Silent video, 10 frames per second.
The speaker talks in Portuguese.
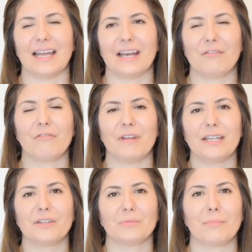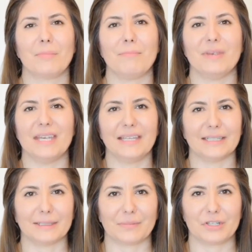era feita uma
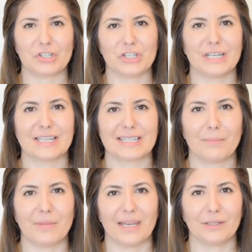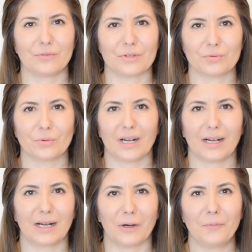bebida a partir das amêndoas do
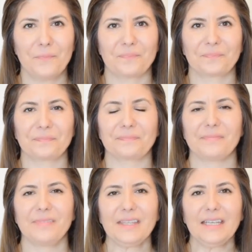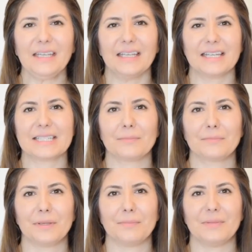cacau. E
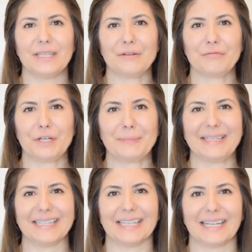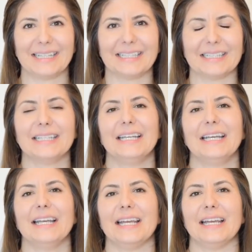essa bebida fermentada
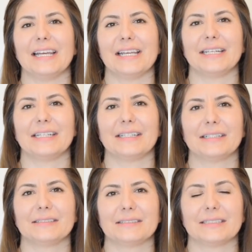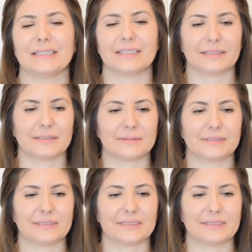era, ah,